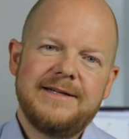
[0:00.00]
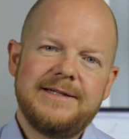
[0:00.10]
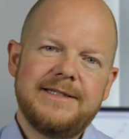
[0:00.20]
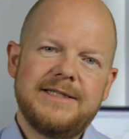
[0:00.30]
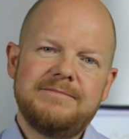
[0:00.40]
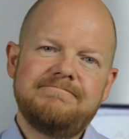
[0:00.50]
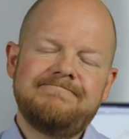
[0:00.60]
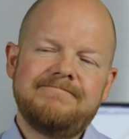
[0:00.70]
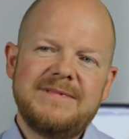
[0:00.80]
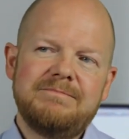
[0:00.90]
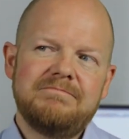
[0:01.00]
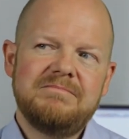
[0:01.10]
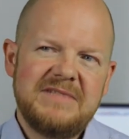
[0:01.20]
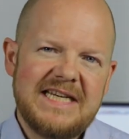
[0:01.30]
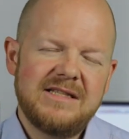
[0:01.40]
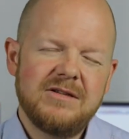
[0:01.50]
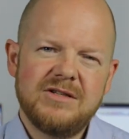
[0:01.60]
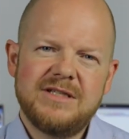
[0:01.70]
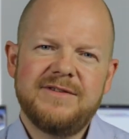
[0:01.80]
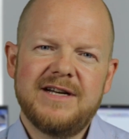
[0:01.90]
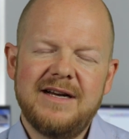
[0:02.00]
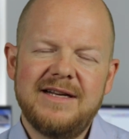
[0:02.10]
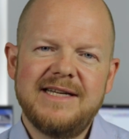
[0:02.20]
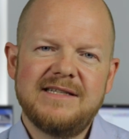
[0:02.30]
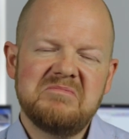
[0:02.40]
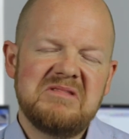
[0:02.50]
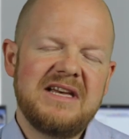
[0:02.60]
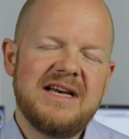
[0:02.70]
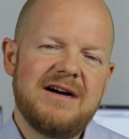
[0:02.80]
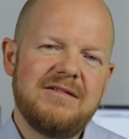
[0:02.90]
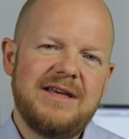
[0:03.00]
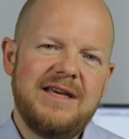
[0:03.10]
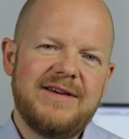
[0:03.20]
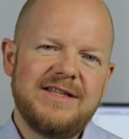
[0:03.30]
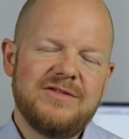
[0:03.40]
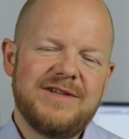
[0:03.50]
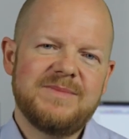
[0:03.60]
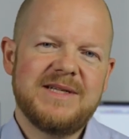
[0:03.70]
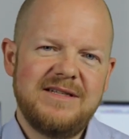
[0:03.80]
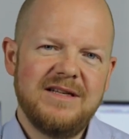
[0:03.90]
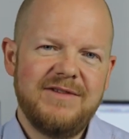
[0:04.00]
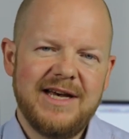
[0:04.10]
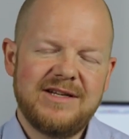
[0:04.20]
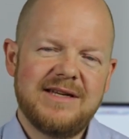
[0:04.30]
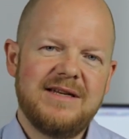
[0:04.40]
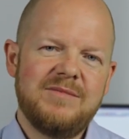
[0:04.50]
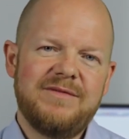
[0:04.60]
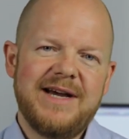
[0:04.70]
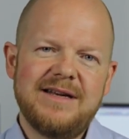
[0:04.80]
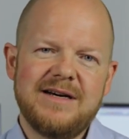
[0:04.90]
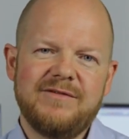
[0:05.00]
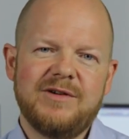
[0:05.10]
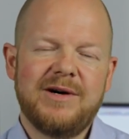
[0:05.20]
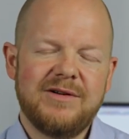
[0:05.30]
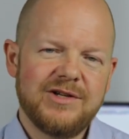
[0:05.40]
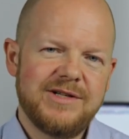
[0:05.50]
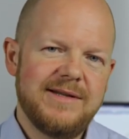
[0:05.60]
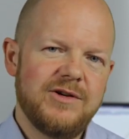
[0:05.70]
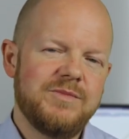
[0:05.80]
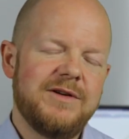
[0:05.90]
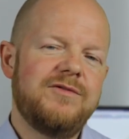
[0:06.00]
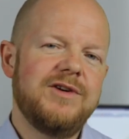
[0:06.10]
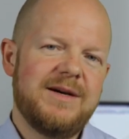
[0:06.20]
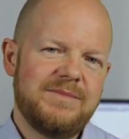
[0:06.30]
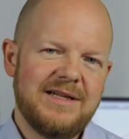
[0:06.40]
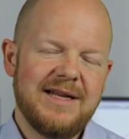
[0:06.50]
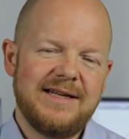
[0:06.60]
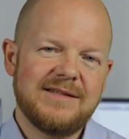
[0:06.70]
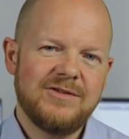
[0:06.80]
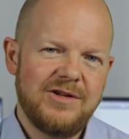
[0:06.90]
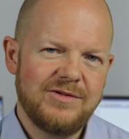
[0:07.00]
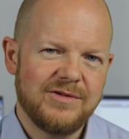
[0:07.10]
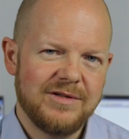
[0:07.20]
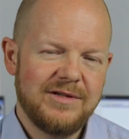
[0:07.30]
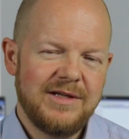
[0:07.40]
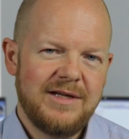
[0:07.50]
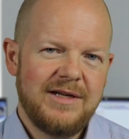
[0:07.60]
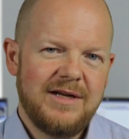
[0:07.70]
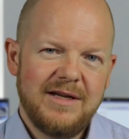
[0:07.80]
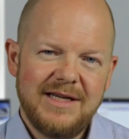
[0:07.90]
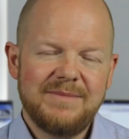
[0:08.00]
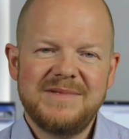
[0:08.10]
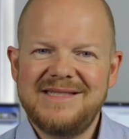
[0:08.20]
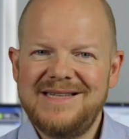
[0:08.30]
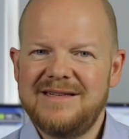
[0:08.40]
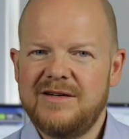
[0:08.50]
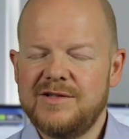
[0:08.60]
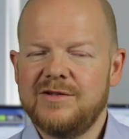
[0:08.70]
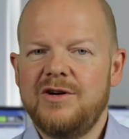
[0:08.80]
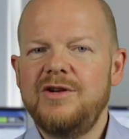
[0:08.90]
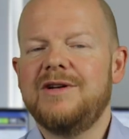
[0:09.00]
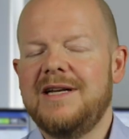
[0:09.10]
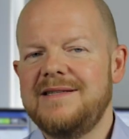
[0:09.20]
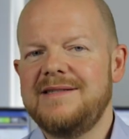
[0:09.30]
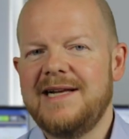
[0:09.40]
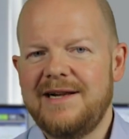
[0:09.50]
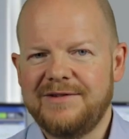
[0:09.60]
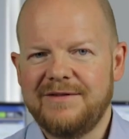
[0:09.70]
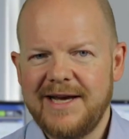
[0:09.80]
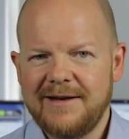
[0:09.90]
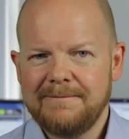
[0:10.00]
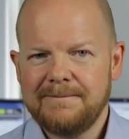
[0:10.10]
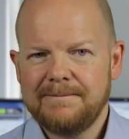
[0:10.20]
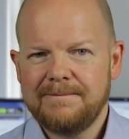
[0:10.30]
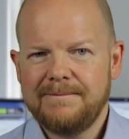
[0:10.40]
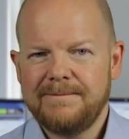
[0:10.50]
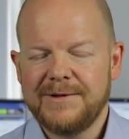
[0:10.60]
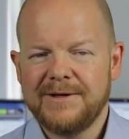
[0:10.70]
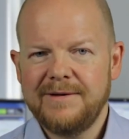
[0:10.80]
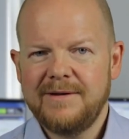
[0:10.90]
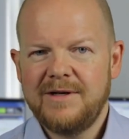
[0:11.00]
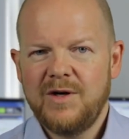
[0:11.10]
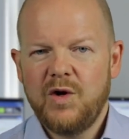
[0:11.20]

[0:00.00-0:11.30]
Ähm, jetzt so aus der Vergangenheit sagt, naja, okay, wenn sowas passiert wäre, ich hätte immer weiter aufgebaut. Aber stellt euch mal vor, ihr habt ein kleines Konto. Ihr habt ein Zehntausender Konto, dann ist die Hälfte weg. Na? Ne?